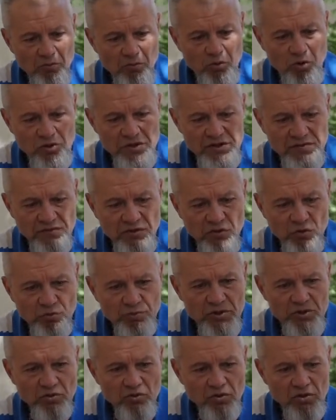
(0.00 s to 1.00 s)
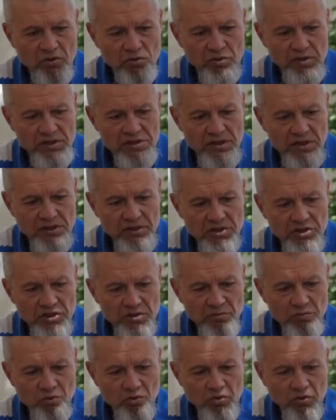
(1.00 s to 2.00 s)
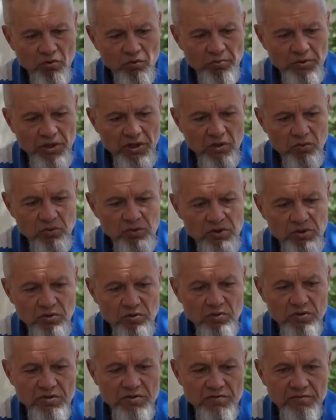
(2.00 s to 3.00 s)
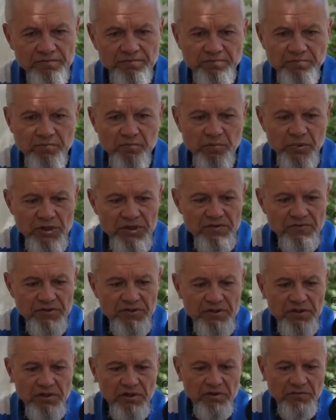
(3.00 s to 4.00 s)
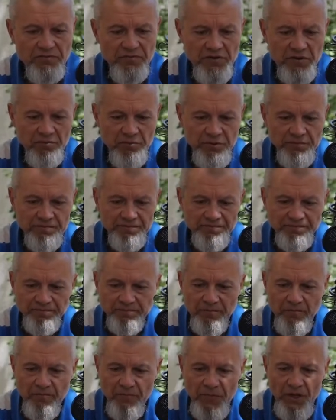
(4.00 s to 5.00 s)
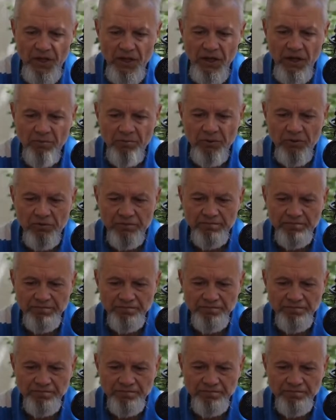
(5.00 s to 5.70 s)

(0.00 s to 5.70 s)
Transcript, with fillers: пользованию, поскольку достаточно много у меня устройств производителя фирмы Apple.